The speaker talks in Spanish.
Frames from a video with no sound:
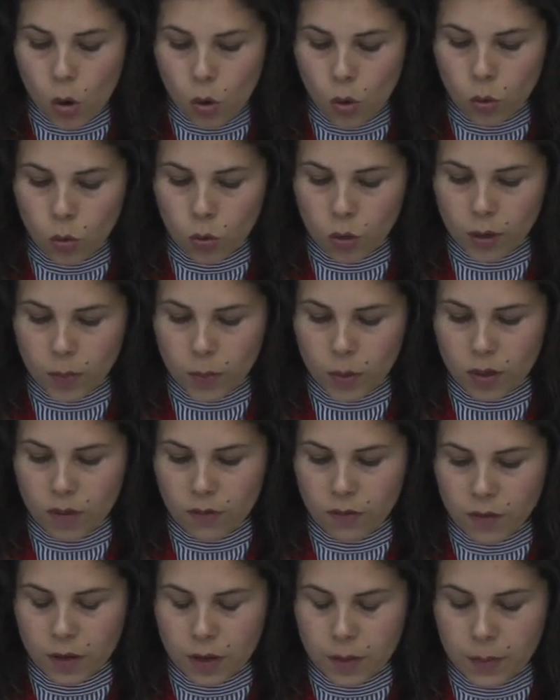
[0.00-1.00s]
un cuerpo de
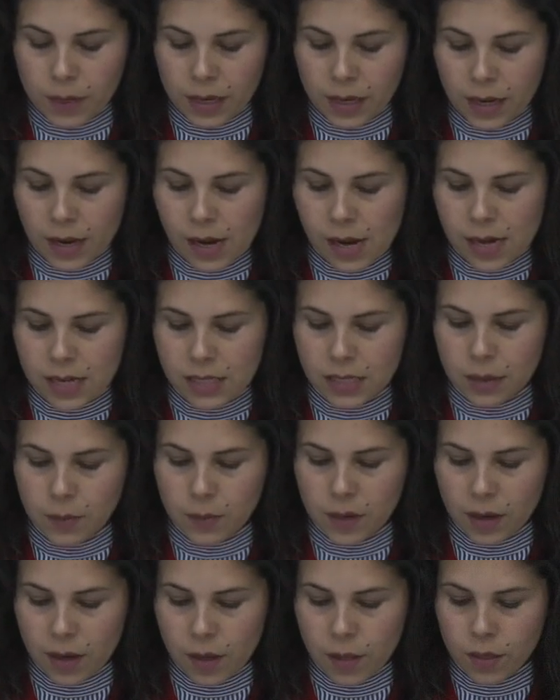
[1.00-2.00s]
enfermera a
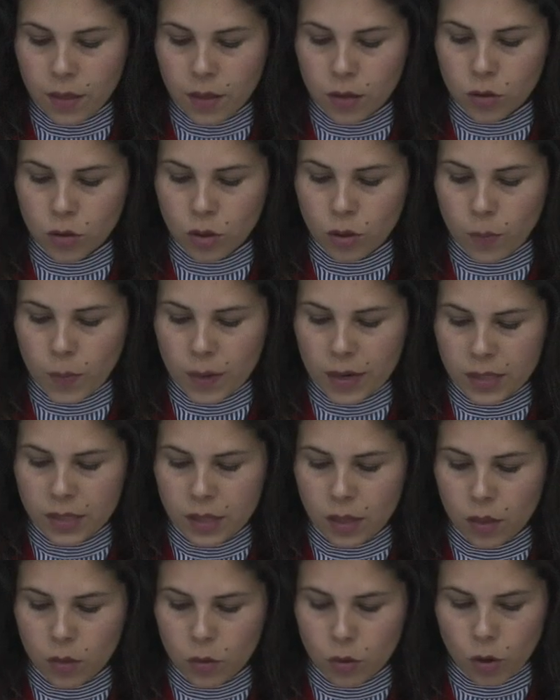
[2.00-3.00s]
semejanza de otros
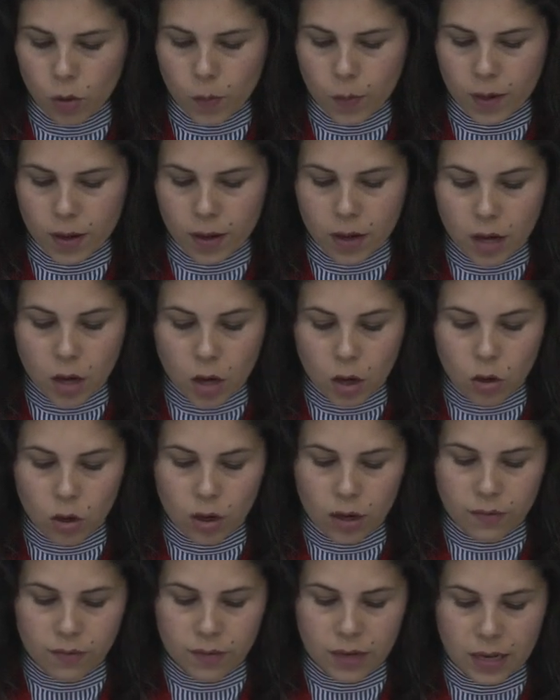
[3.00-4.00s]
países de Europa,
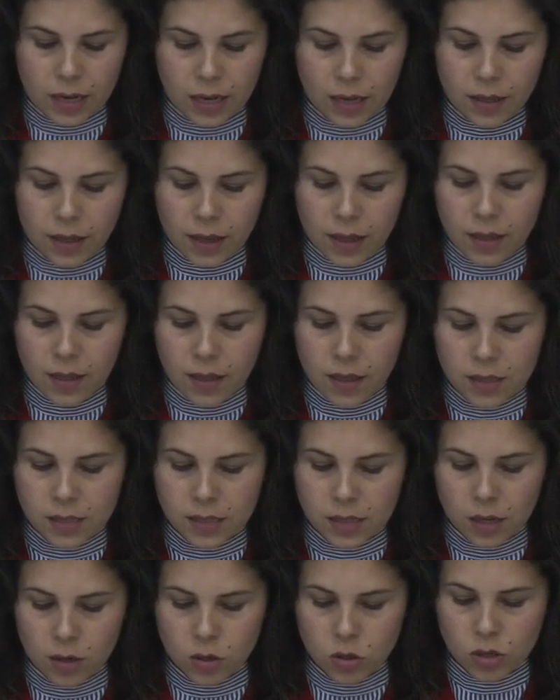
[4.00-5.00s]
con la finalidad de
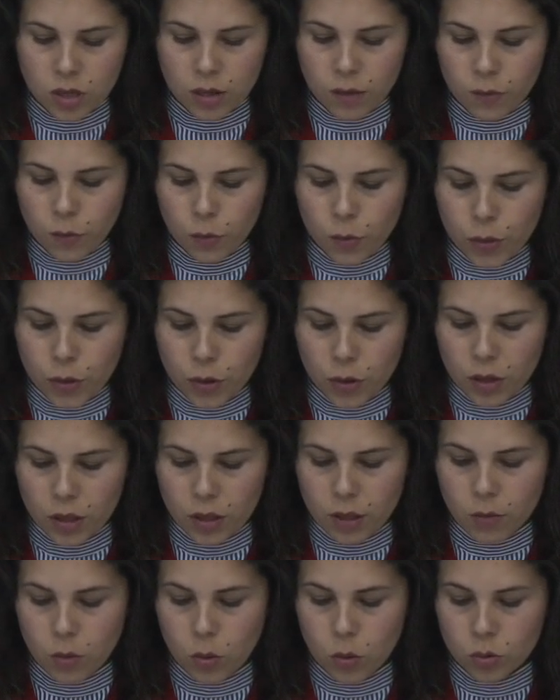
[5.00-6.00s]
desarrollar
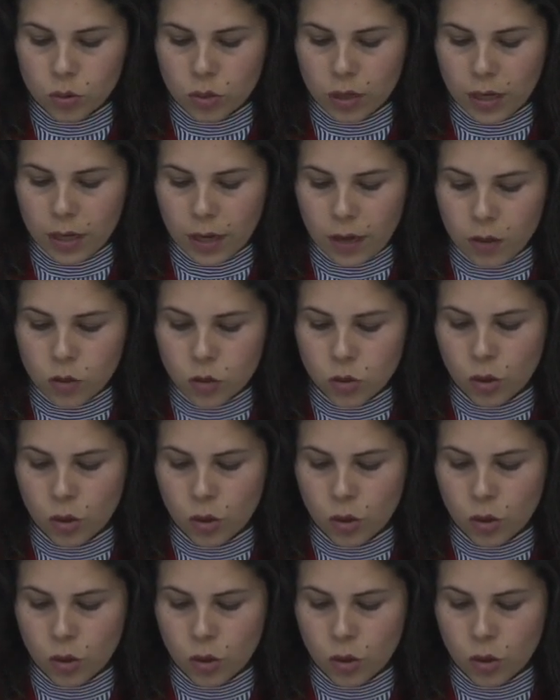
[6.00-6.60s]
funciones de voluntariado